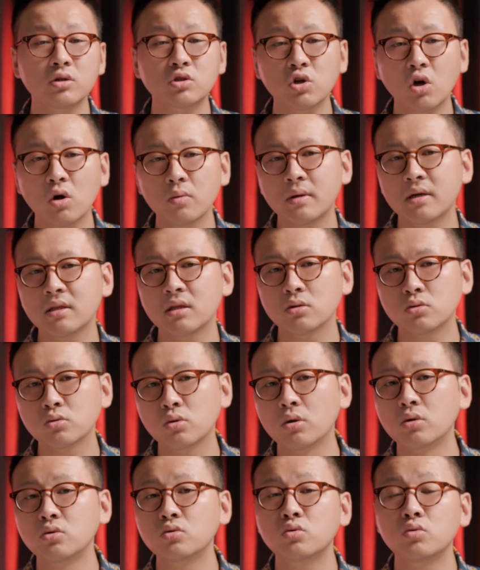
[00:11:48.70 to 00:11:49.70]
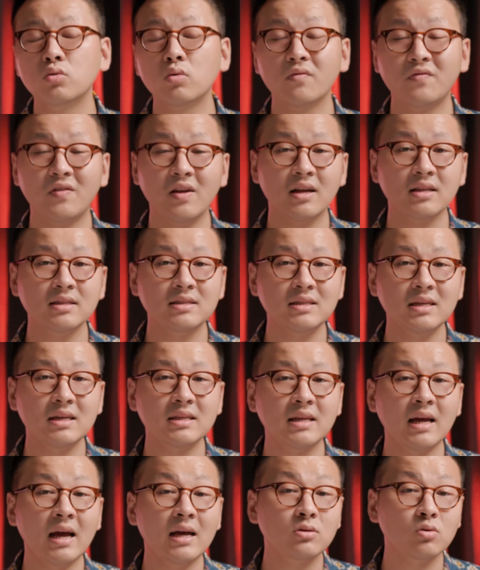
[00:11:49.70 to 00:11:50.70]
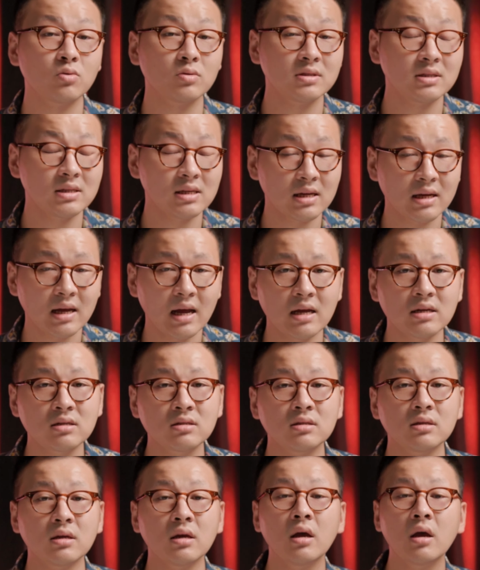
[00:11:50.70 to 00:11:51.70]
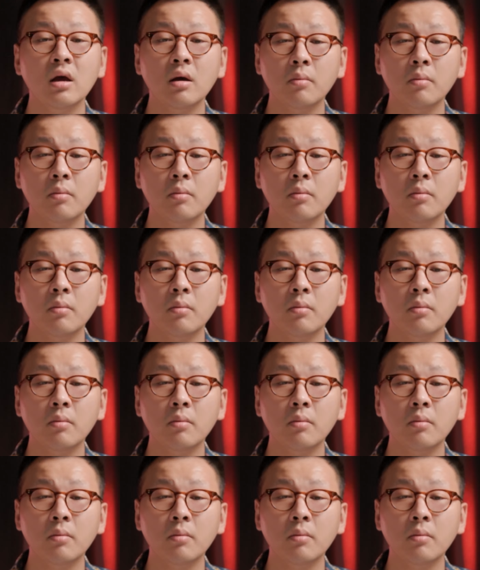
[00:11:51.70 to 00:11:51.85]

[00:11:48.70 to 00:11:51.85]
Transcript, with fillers: 于照片的存储，非常建议大家从今天开始起。